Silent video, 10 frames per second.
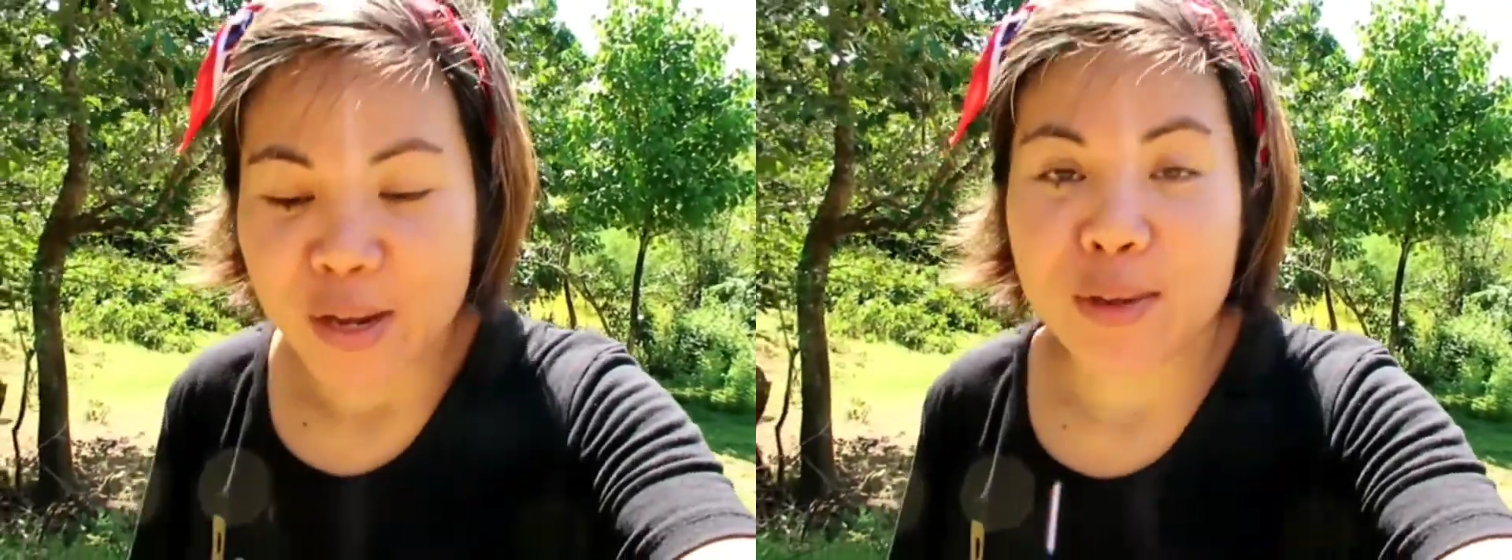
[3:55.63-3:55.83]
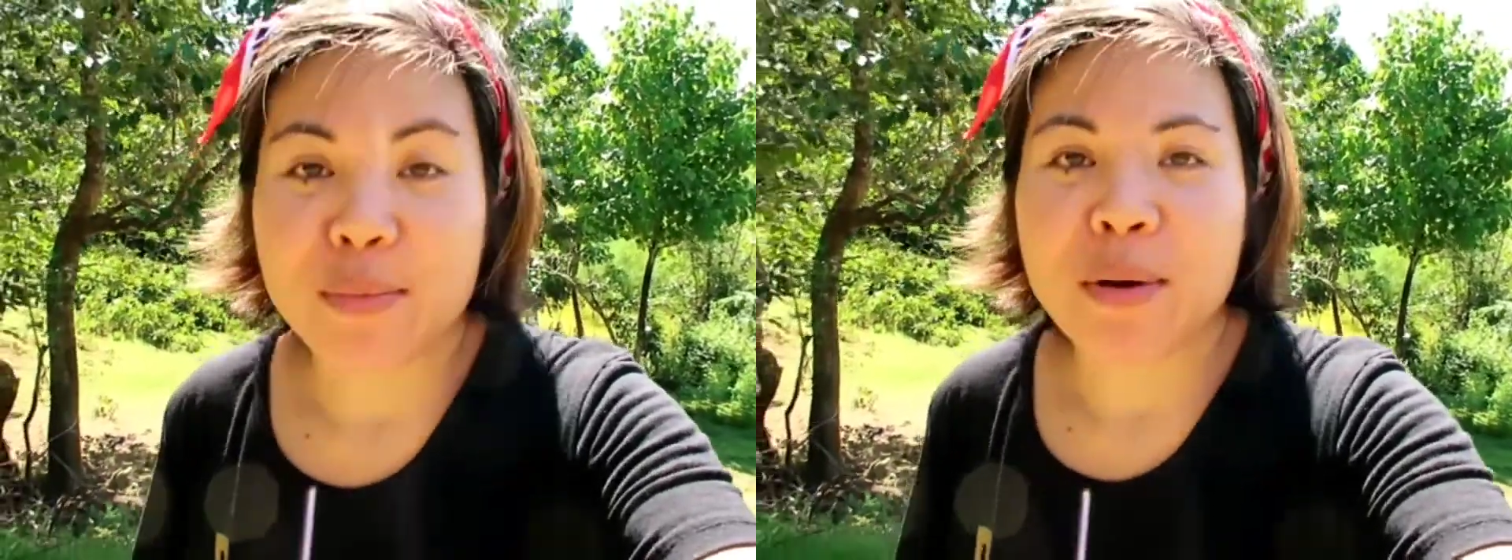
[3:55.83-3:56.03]

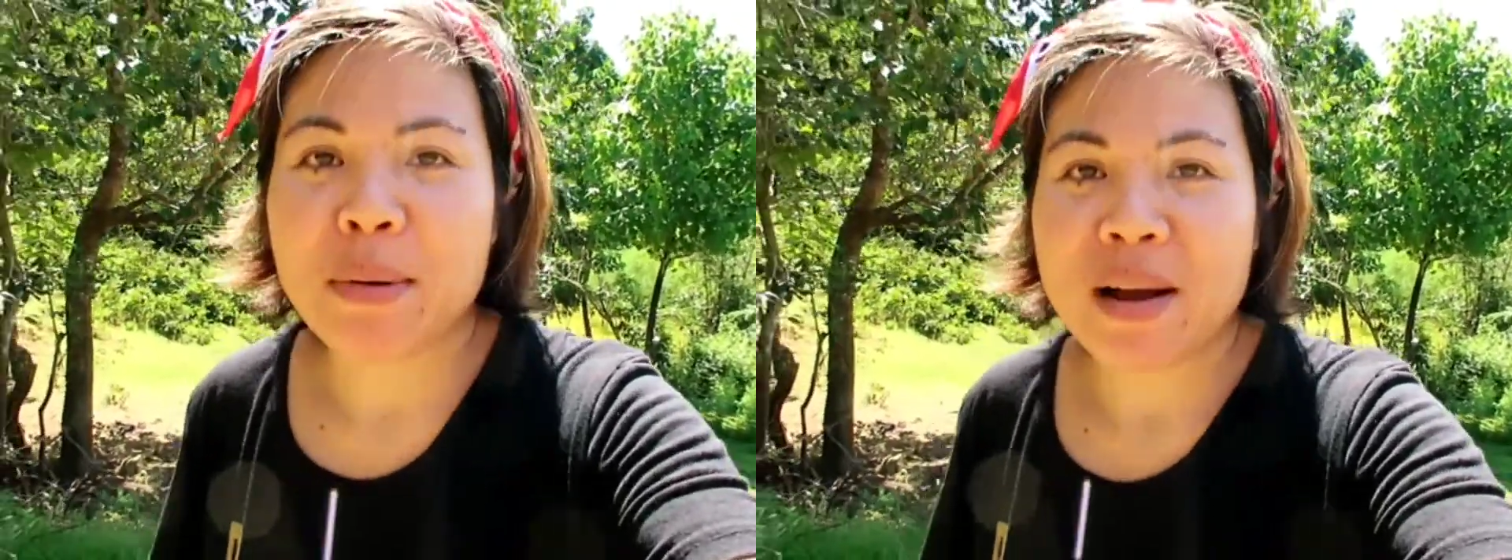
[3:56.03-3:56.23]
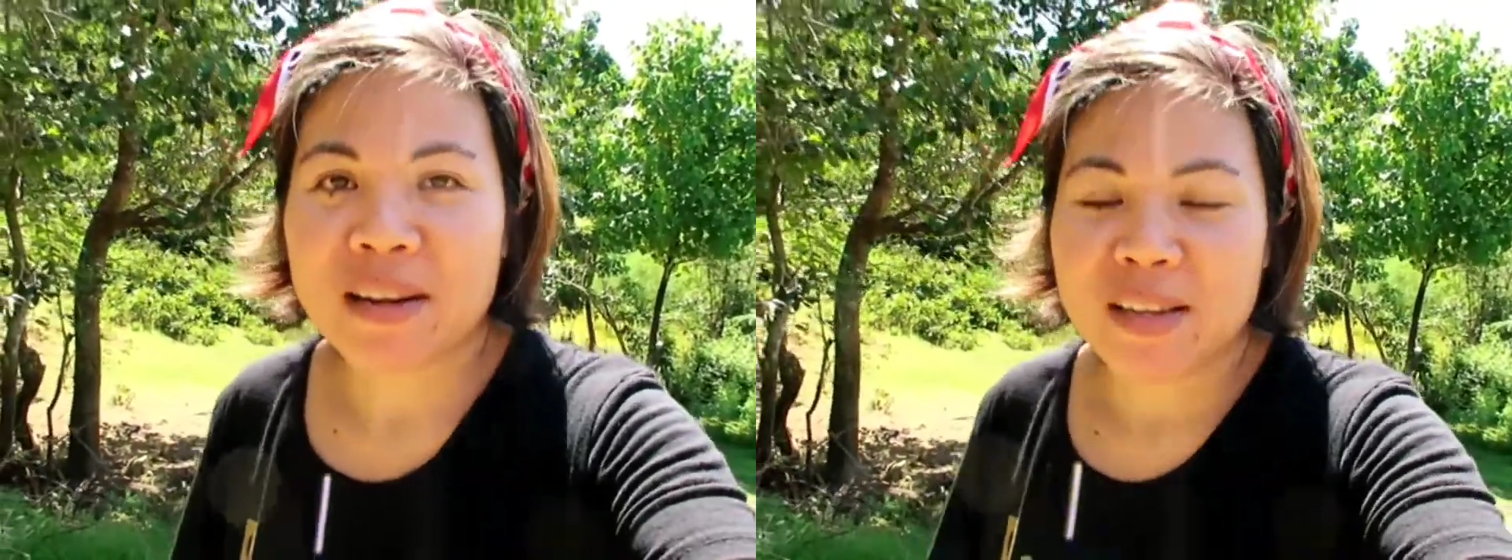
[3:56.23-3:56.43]
yung mga
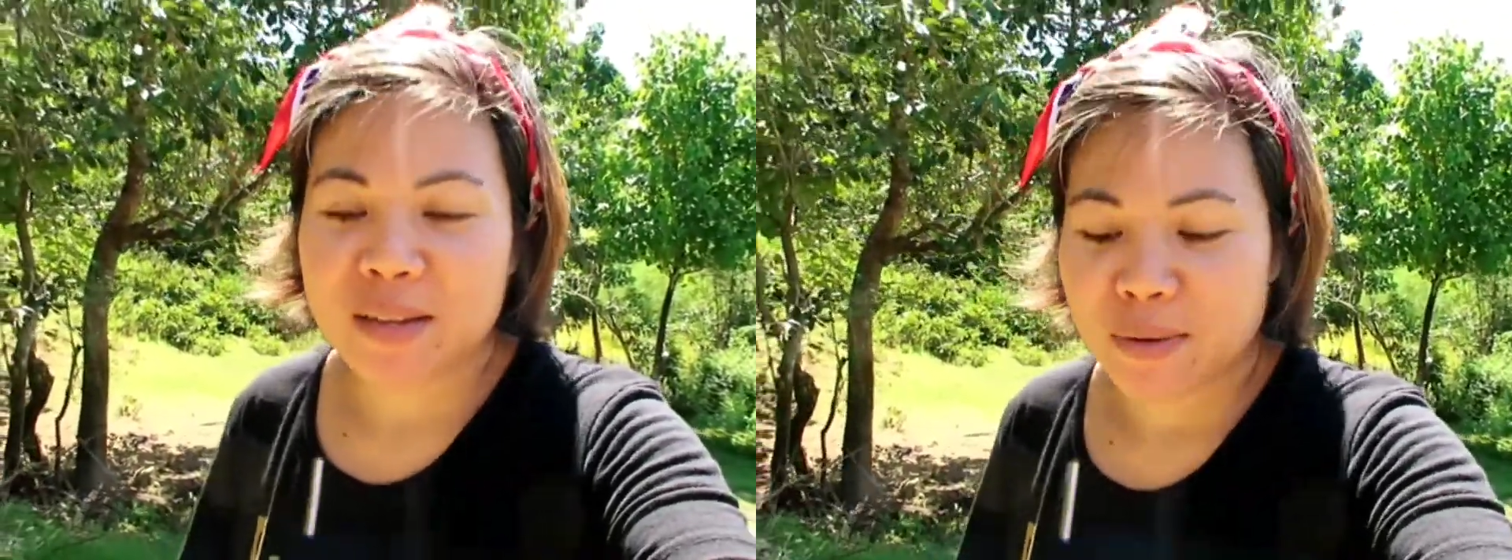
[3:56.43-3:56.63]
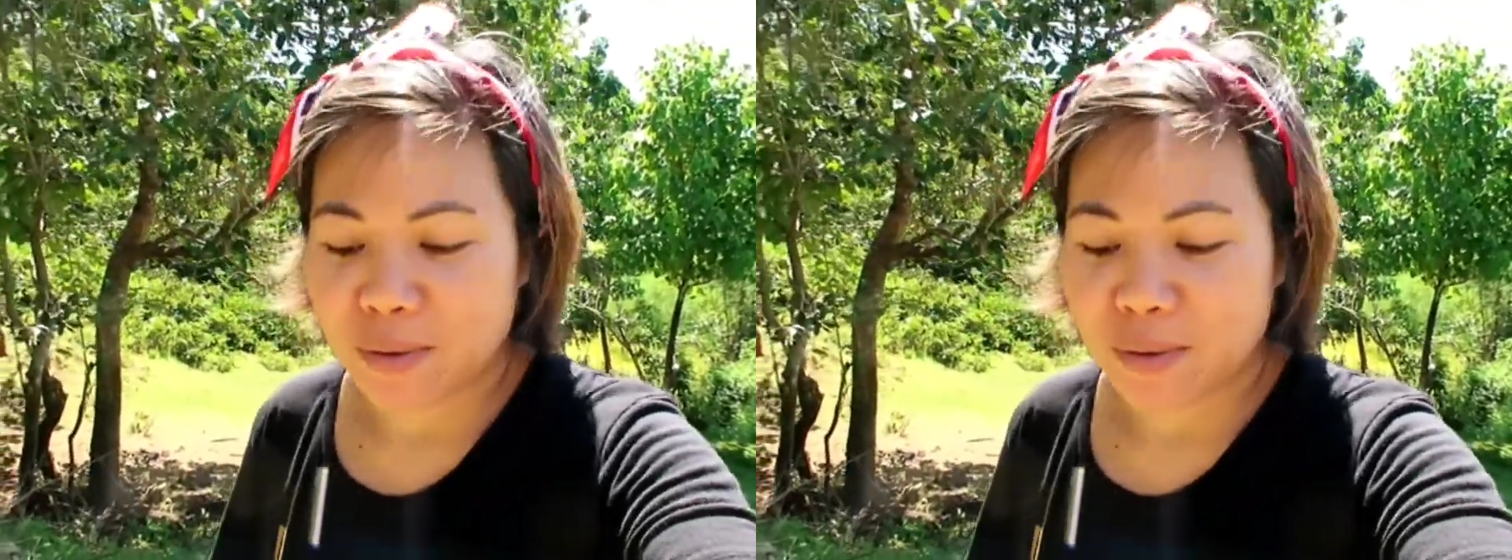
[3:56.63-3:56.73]
pamangkin